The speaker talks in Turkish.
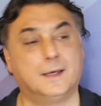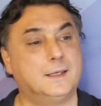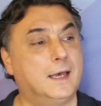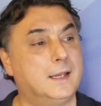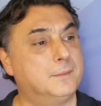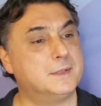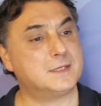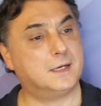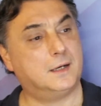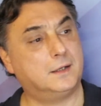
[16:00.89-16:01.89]
Yani
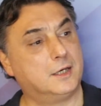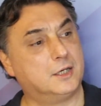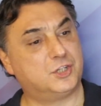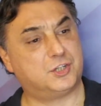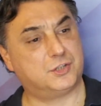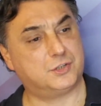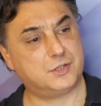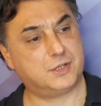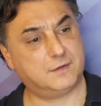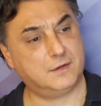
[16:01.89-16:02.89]
mesela
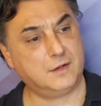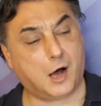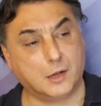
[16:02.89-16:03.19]
şirketin ana